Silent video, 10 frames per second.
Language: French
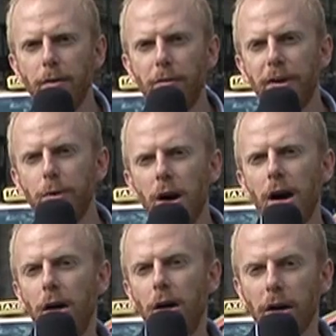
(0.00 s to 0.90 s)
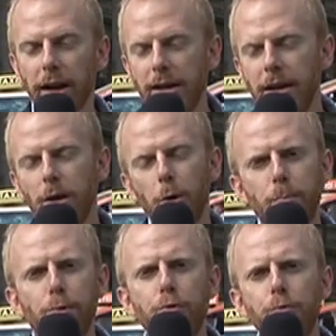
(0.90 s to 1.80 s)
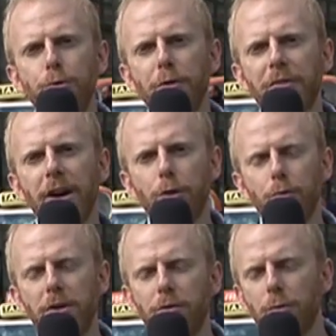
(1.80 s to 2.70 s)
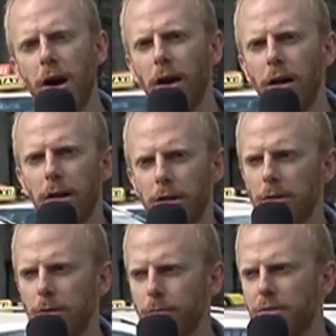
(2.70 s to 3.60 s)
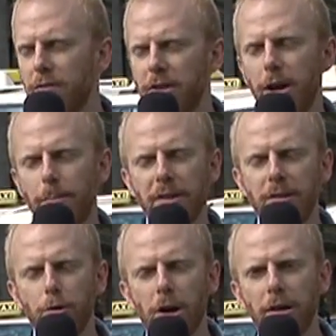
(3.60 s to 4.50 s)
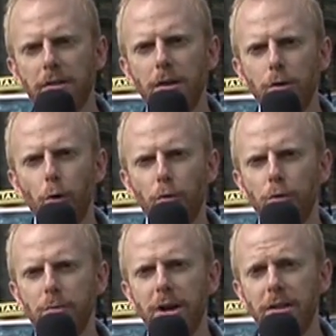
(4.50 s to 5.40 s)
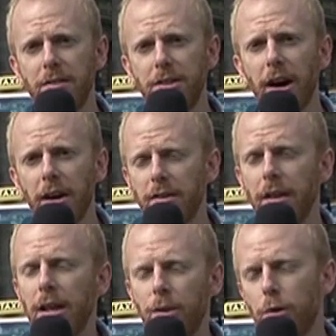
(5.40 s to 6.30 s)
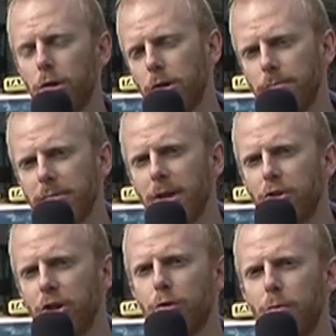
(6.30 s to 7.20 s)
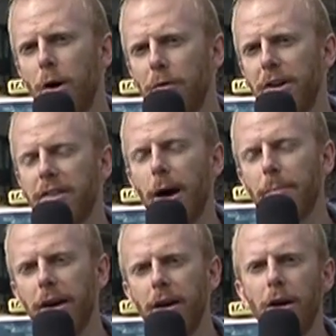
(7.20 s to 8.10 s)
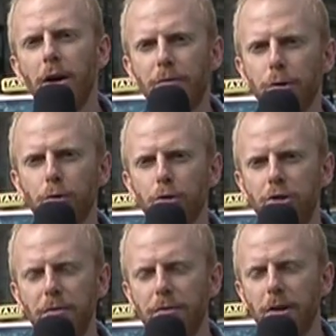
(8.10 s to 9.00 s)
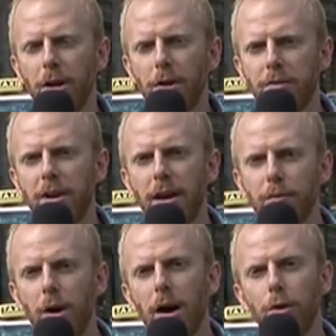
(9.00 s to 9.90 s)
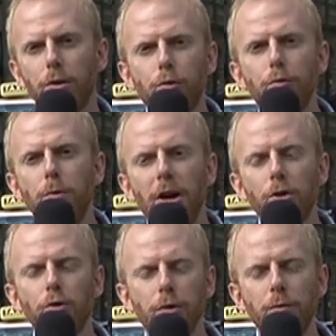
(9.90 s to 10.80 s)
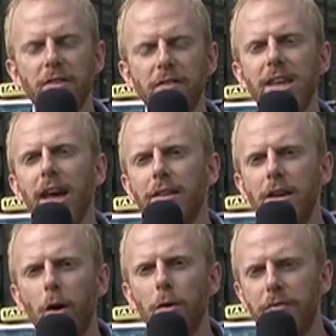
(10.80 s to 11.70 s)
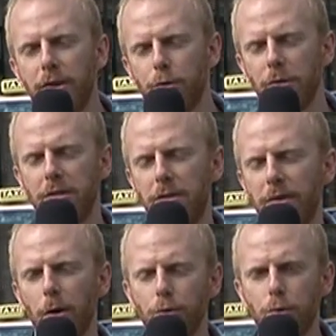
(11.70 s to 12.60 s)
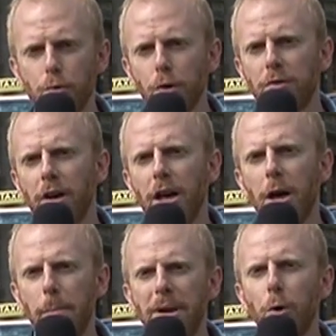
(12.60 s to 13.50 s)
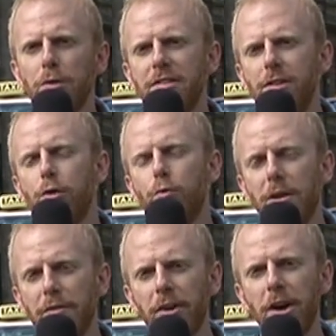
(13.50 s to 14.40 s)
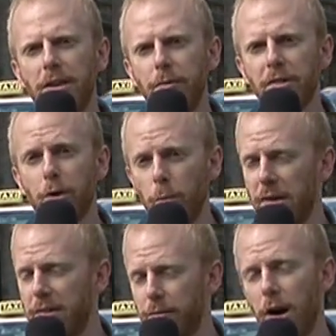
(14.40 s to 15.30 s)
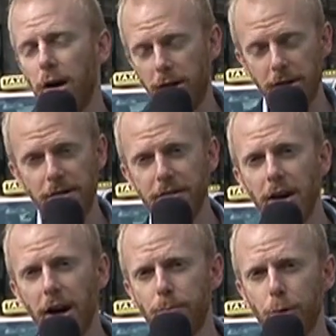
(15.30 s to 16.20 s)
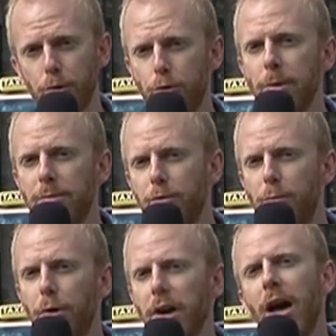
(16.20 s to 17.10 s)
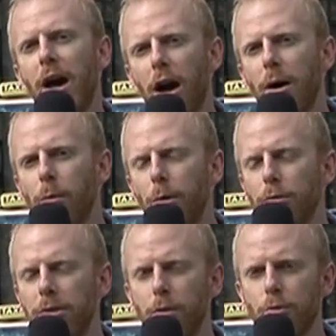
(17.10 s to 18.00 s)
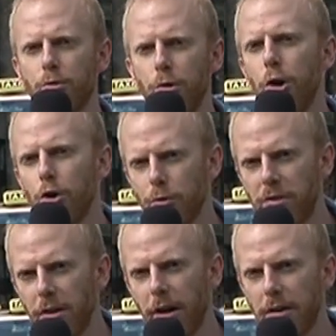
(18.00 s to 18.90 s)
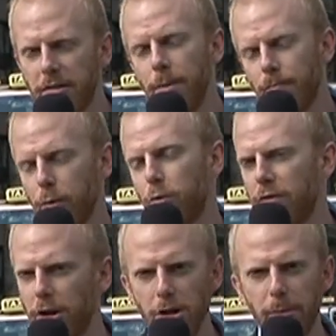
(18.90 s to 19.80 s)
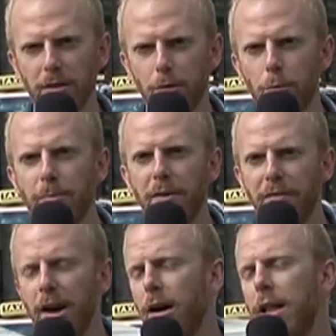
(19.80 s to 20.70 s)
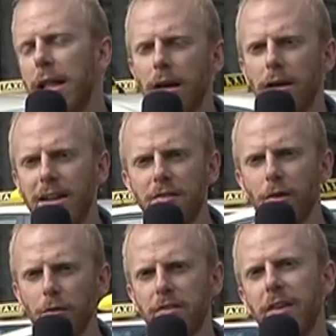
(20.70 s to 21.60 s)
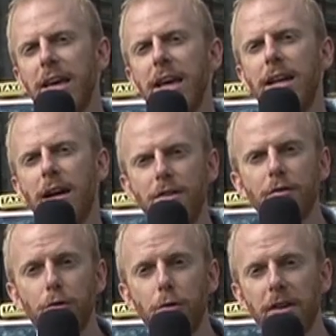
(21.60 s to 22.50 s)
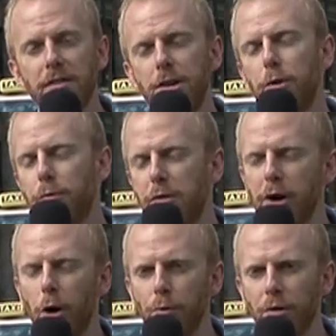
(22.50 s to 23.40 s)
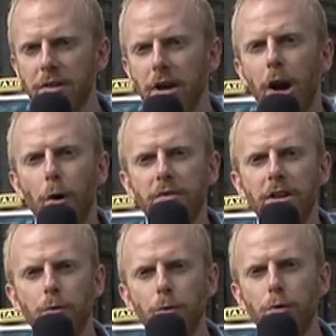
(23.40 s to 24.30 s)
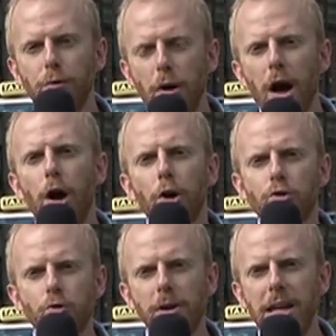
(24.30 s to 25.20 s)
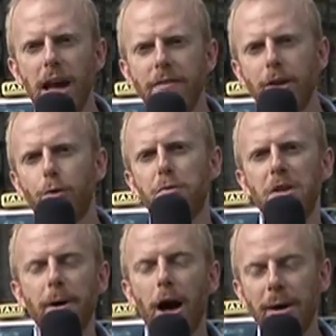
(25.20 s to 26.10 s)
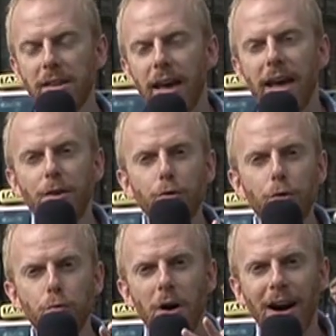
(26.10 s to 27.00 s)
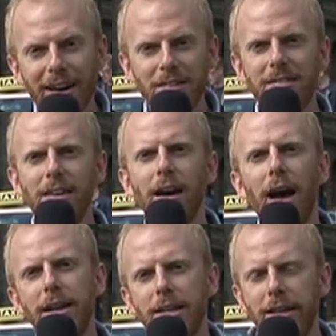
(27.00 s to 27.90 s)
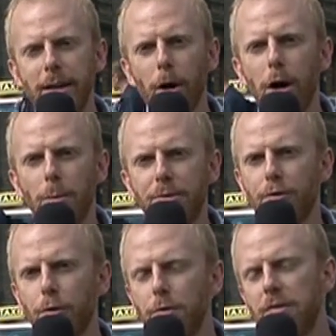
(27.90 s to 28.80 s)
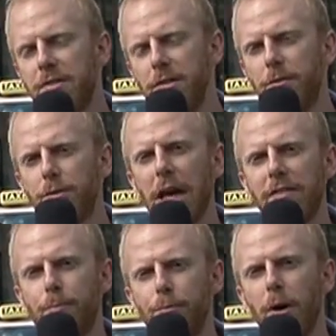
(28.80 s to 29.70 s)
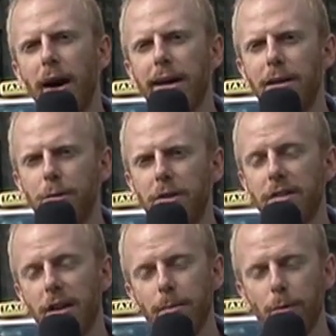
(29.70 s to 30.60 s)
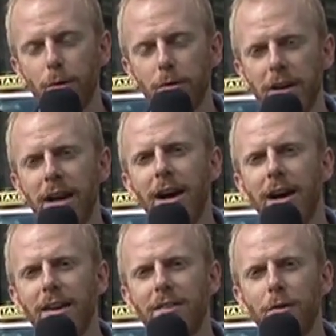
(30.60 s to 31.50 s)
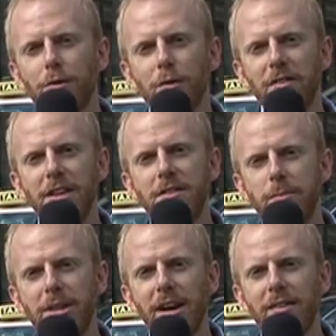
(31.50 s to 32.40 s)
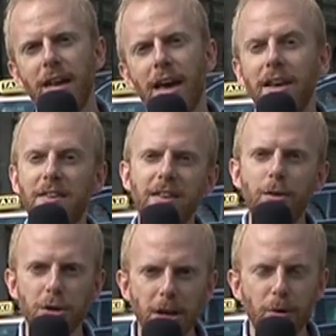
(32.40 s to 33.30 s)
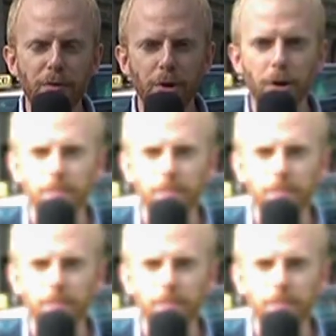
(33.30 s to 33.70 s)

vous falloir régler euh, beaucoup de frais tous les soirs. vous avez la particularité de fumer des cigarettes. Donc chaque soir, en fait, après votre shift, vous allez avoir tout l'argent que vous avez gagné en effectuant ces différentes courses, mais aussi tous les frais qui vous incombent, à savoir les cigarettes, pour le coup, même si vous pourrez à un moment donné dans le jeu choisir d'arrêter, vous avez la liberté de ne pas le faire, l'essence et la licence de taxi que vous devez rembourser. Vous allez donc devoir jongler avec tous ces paramètres et surtout rester à l'équilibre, puisque si vous n'arrivez plus à régler vos dettes à un moment donné, la sentence est immédiate et c'est le game over.